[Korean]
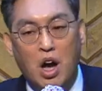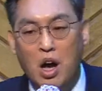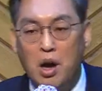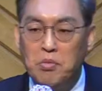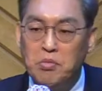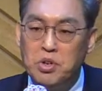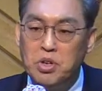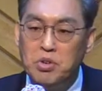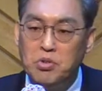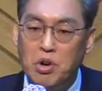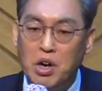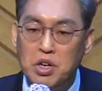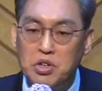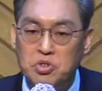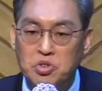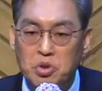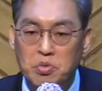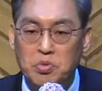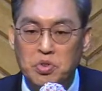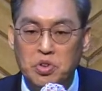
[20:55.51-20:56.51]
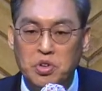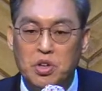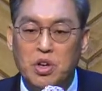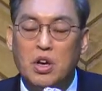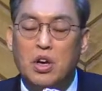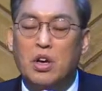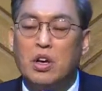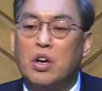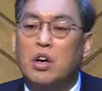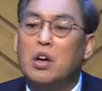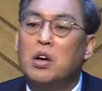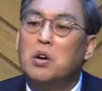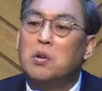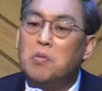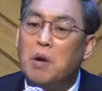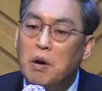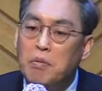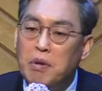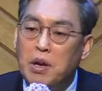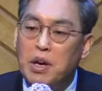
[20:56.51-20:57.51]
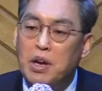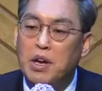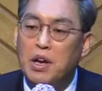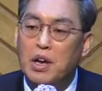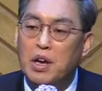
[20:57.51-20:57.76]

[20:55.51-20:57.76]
아무 일도 할 수 없는 그 밤에